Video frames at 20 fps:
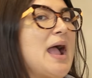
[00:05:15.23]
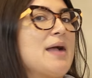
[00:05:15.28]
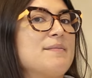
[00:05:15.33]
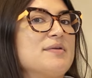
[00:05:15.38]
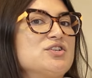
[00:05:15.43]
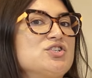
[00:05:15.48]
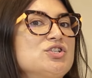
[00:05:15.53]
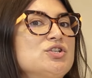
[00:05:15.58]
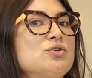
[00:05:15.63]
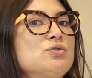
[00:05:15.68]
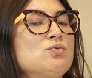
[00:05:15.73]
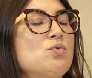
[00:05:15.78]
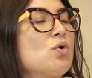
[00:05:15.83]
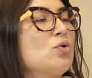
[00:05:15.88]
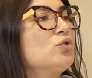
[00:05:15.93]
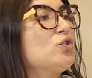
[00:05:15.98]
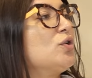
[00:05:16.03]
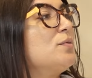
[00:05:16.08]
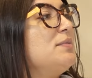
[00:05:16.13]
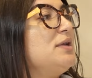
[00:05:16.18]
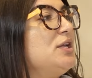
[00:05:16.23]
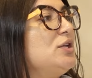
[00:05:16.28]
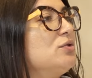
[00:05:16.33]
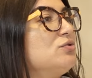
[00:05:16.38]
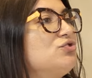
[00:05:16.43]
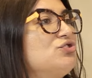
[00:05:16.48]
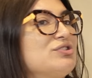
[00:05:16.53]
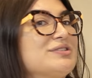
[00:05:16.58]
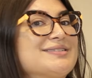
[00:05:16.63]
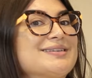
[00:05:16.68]
Aí imagina num
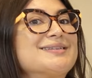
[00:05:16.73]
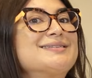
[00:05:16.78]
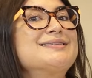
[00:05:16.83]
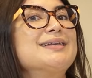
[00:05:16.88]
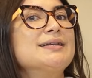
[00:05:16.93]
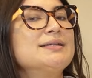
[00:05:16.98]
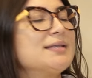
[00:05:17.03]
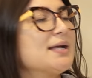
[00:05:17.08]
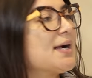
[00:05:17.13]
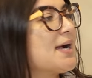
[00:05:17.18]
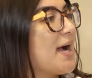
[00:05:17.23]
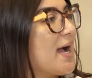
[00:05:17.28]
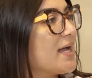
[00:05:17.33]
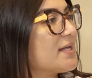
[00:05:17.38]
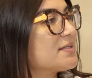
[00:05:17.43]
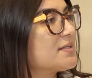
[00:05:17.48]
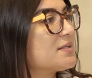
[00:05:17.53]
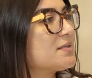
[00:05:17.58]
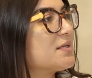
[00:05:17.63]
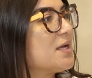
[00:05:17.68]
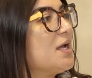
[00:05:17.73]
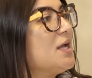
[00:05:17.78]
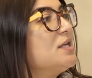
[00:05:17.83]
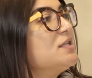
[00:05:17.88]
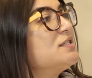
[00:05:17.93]
condomínio de 60 casas,